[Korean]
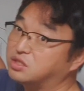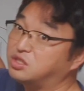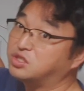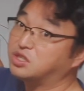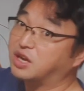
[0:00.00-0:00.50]

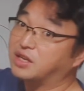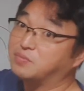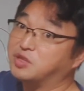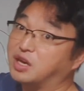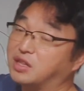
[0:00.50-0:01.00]
설정은 안
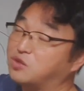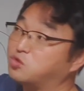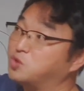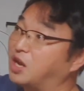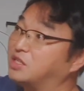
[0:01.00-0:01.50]
합니다.
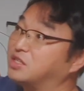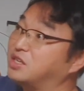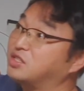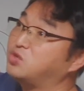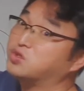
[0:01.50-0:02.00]
놔두면
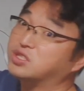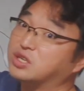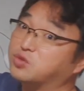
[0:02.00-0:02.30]
안전장치로서